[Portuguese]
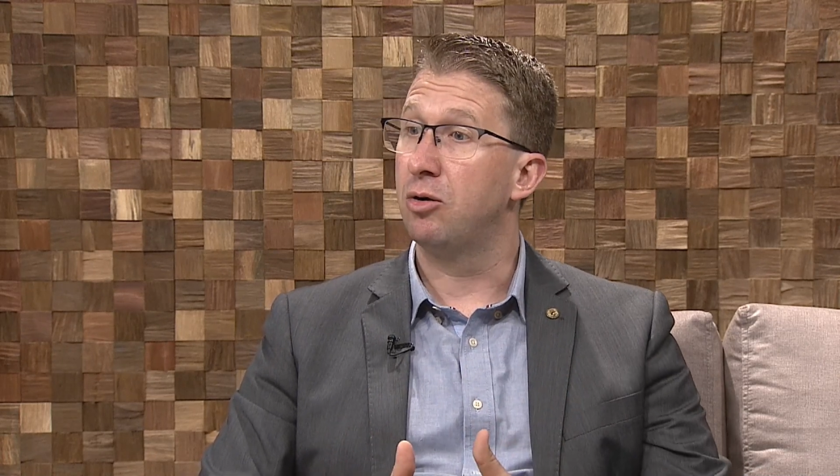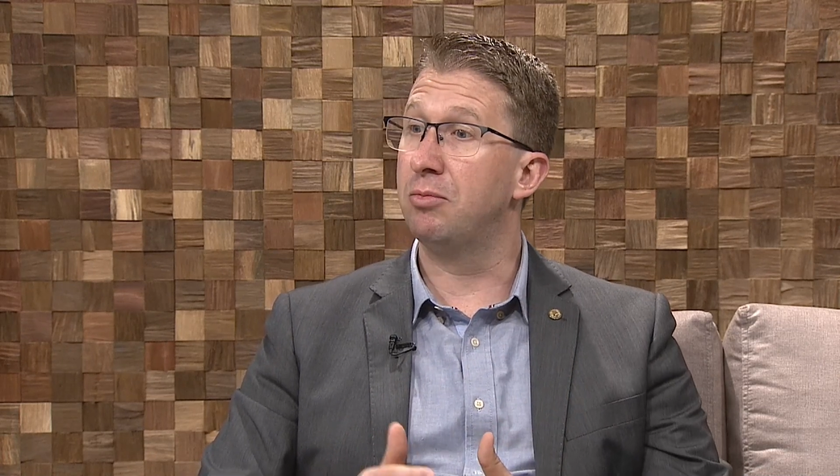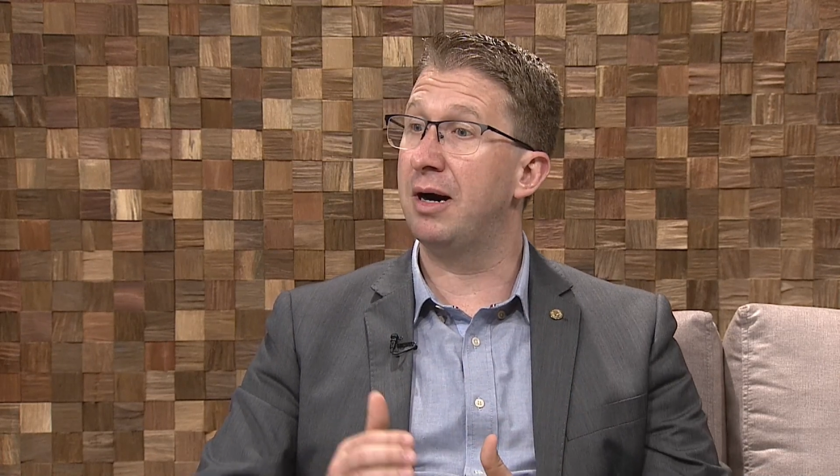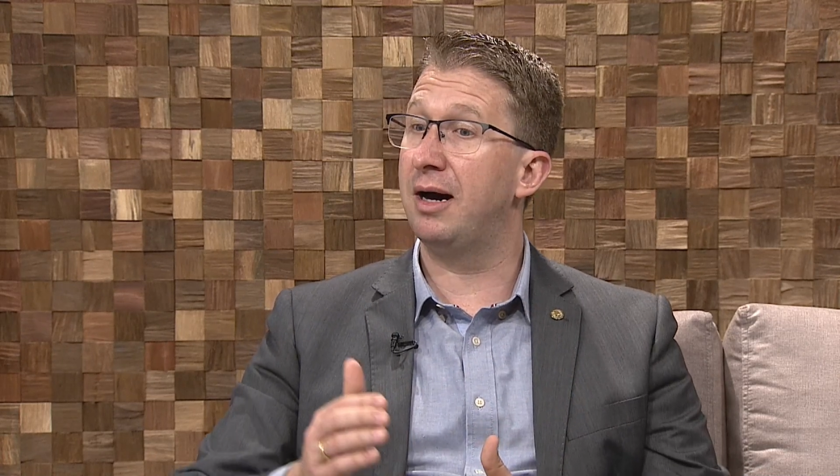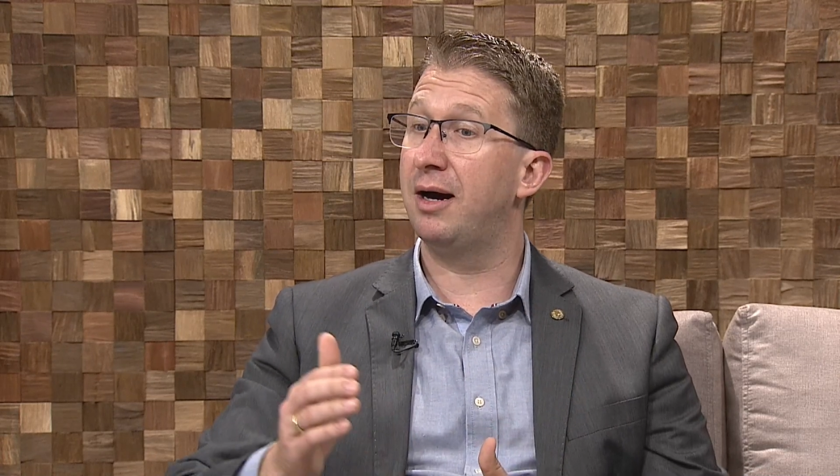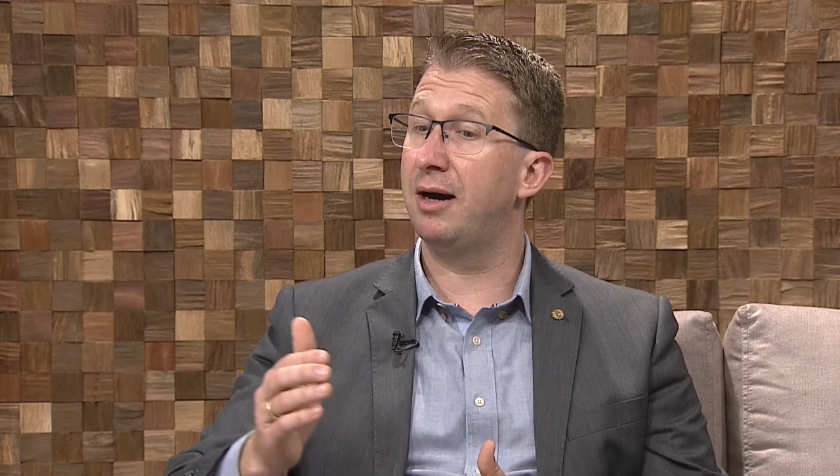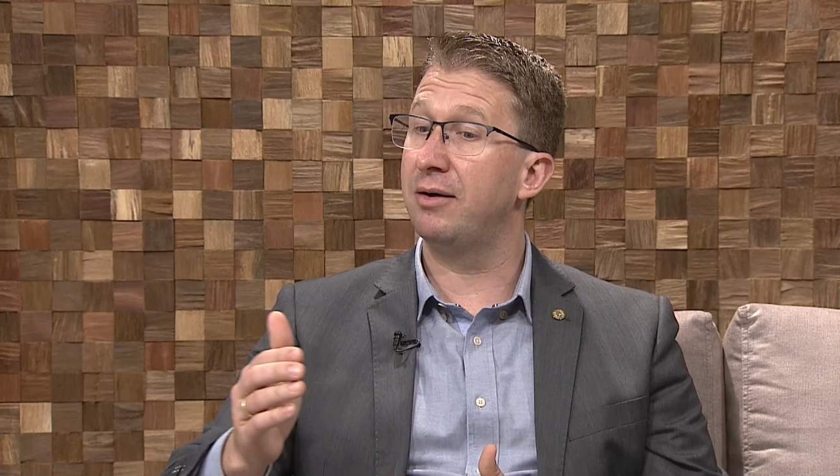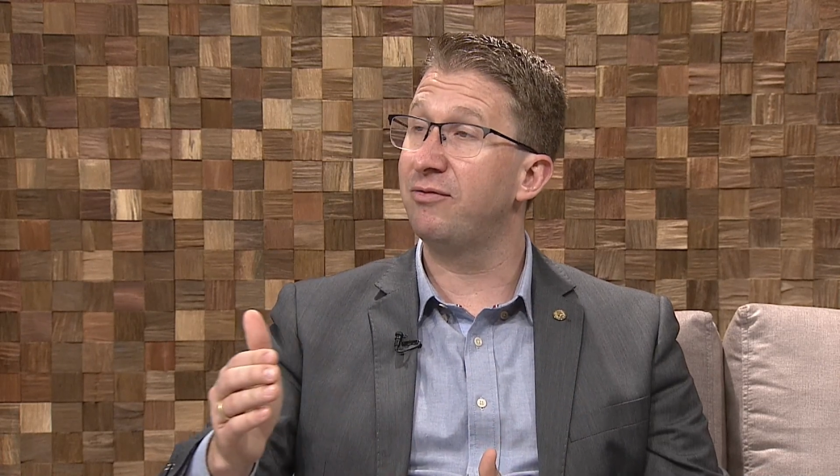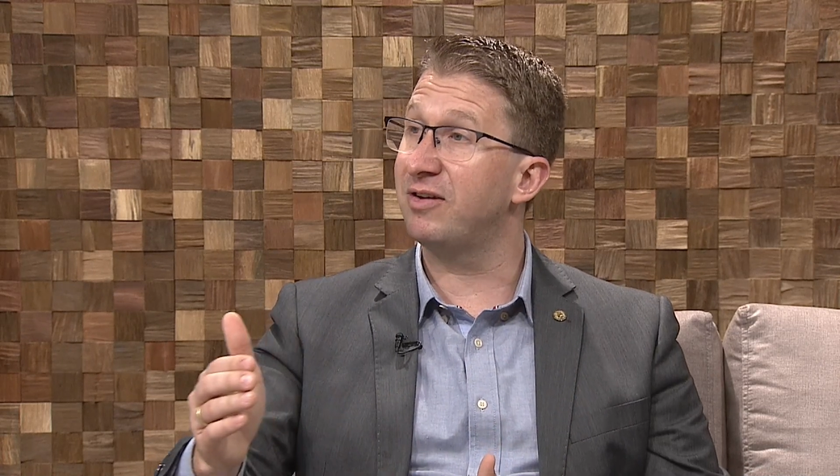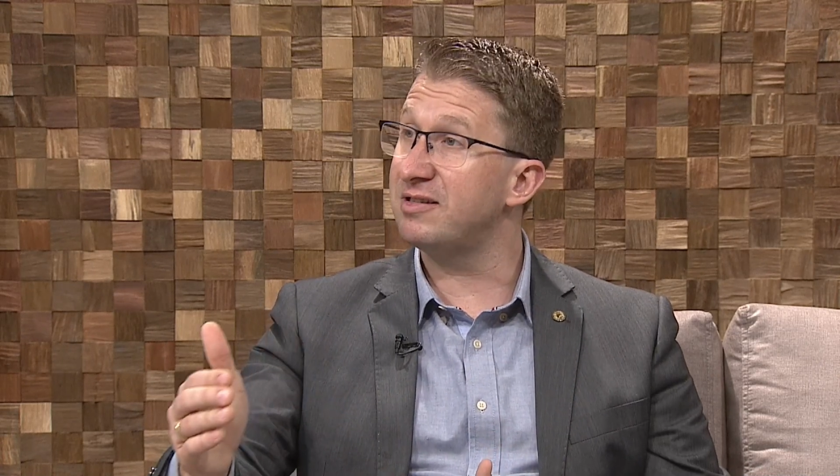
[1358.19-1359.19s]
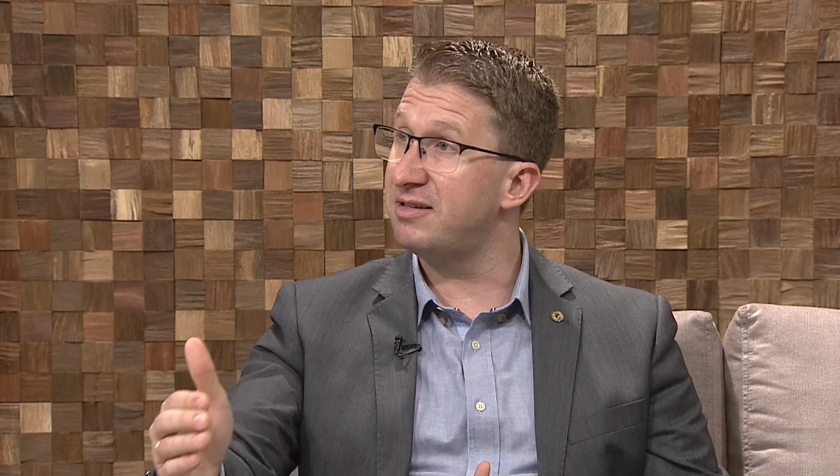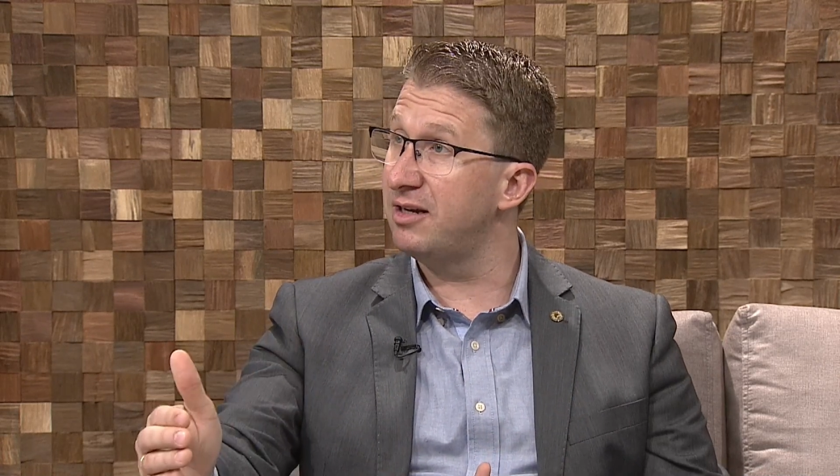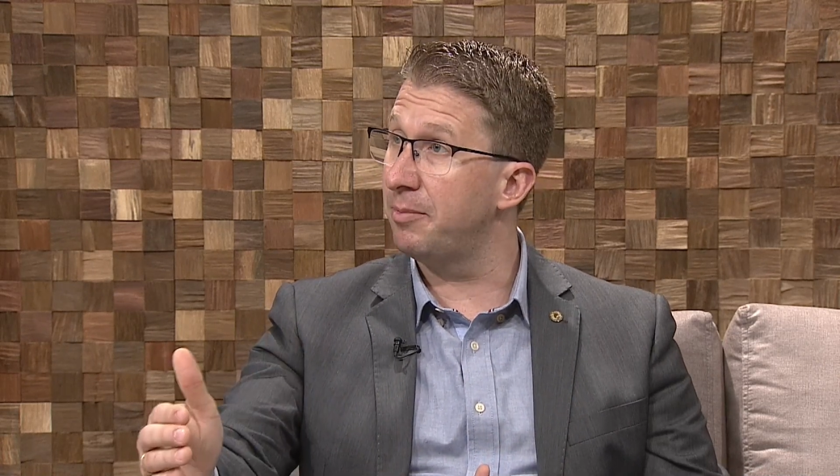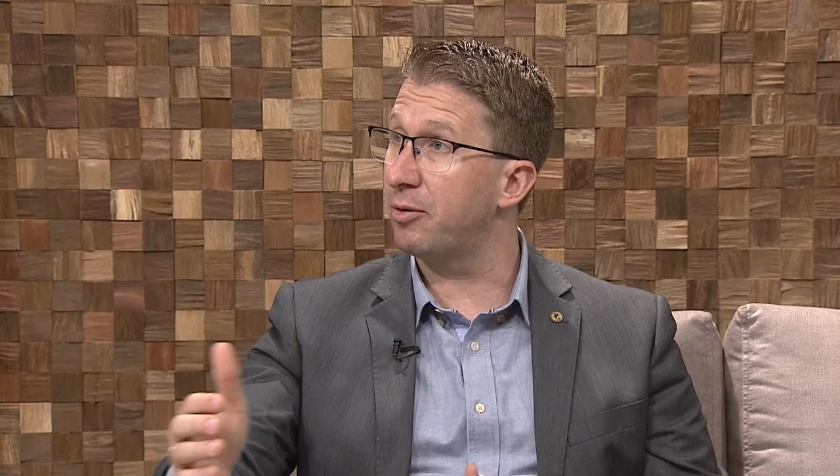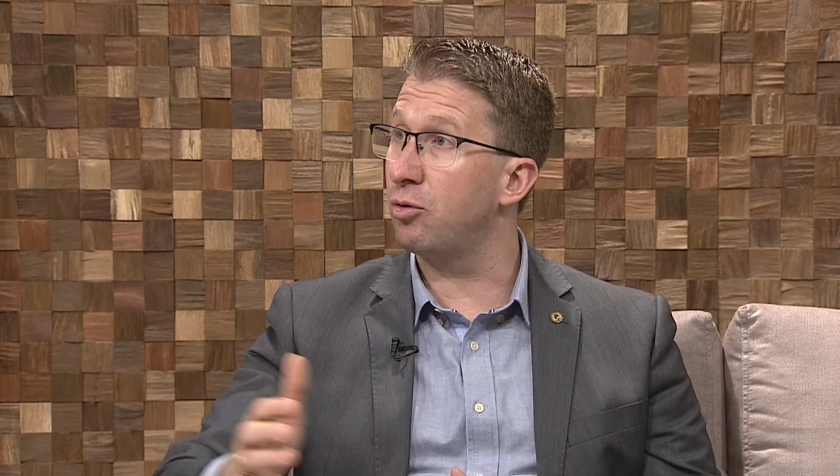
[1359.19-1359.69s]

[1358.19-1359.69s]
uma vacina